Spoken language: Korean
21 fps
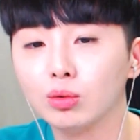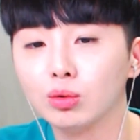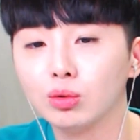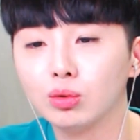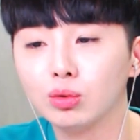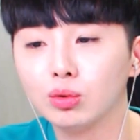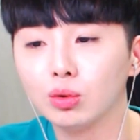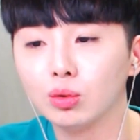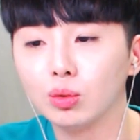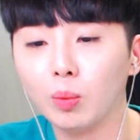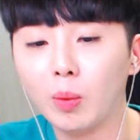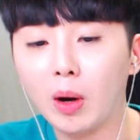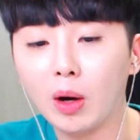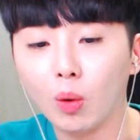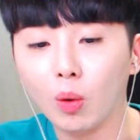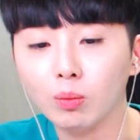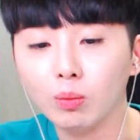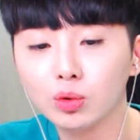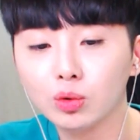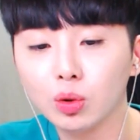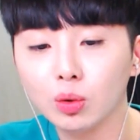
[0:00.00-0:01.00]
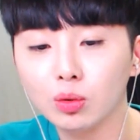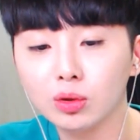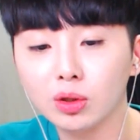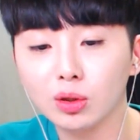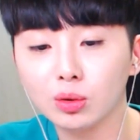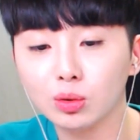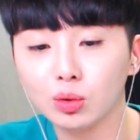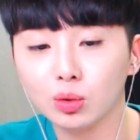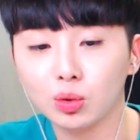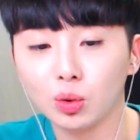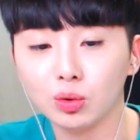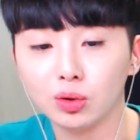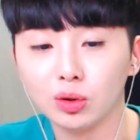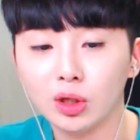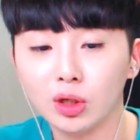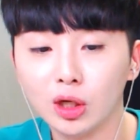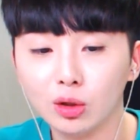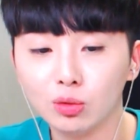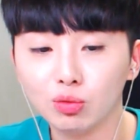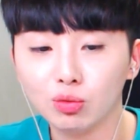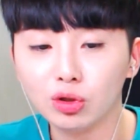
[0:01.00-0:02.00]
진짜 말 엄청 잘해서 전
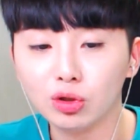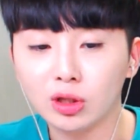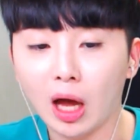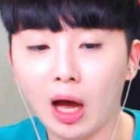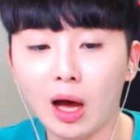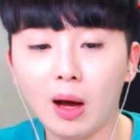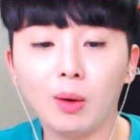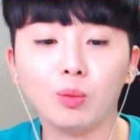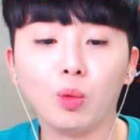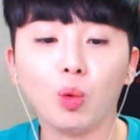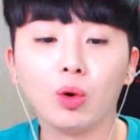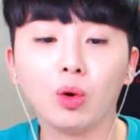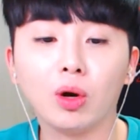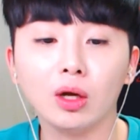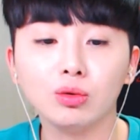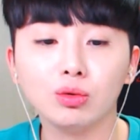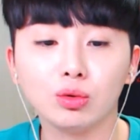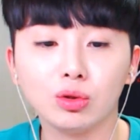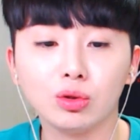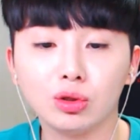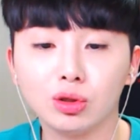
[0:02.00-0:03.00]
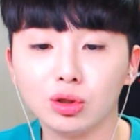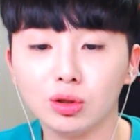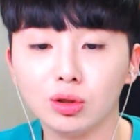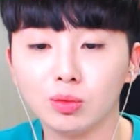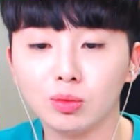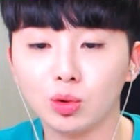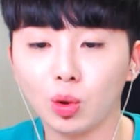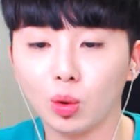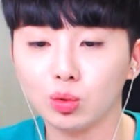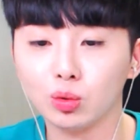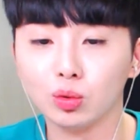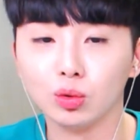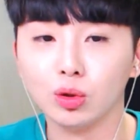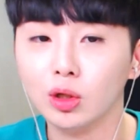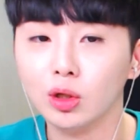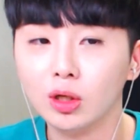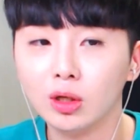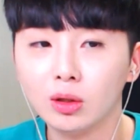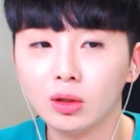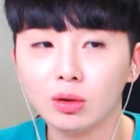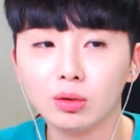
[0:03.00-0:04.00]
우리 다 몰칸 지금 저도
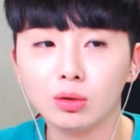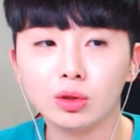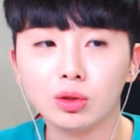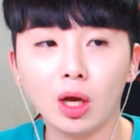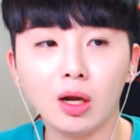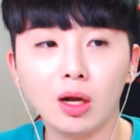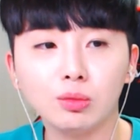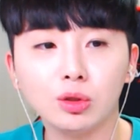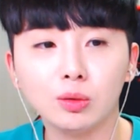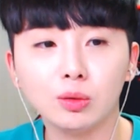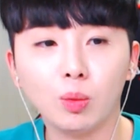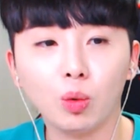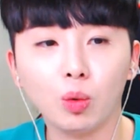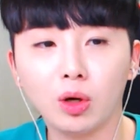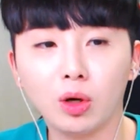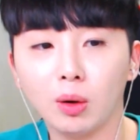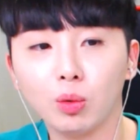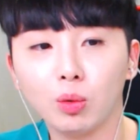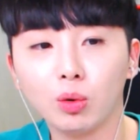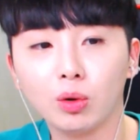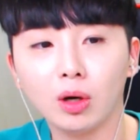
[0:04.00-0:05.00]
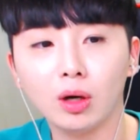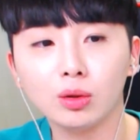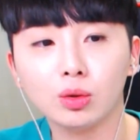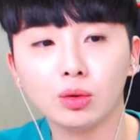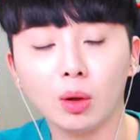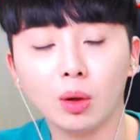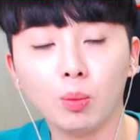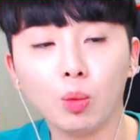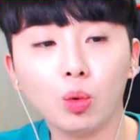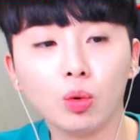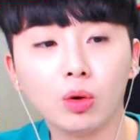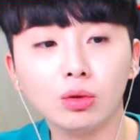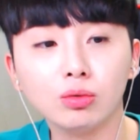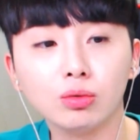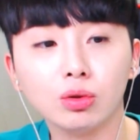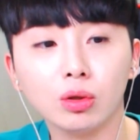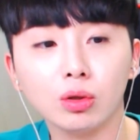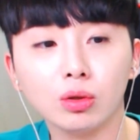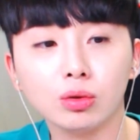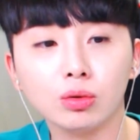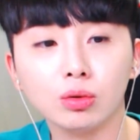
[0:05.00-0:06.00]
사람들이 몰카 해서 나 몰카인
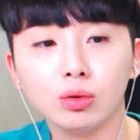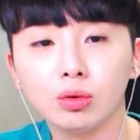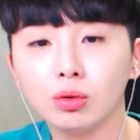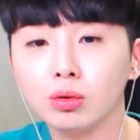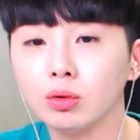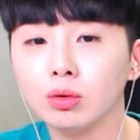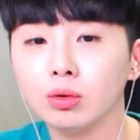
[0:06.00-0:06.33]
줄 알았어요.